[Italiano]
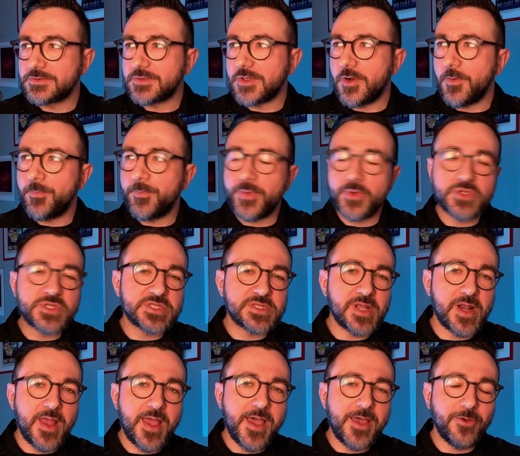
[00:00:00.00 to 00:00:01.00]
troppo
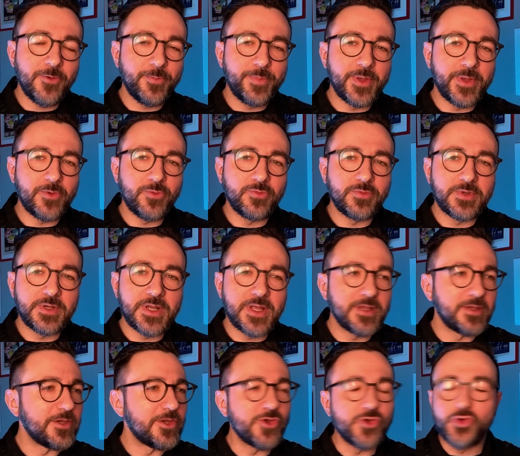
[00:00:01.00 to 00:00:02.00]
strano per un
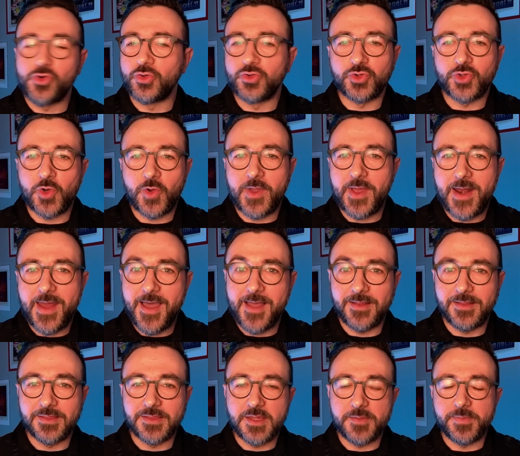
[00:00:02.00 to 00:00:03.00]
incontro
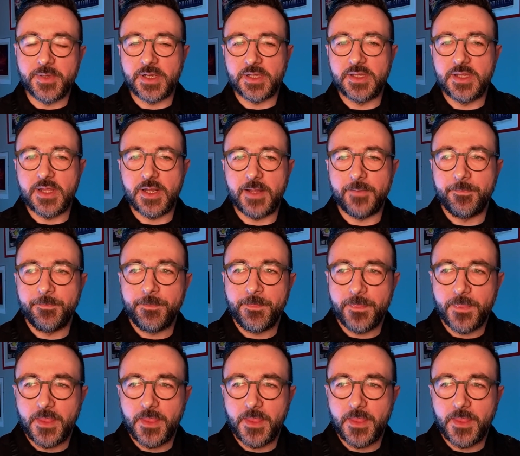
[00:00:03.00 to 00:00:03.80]
galante, per dire,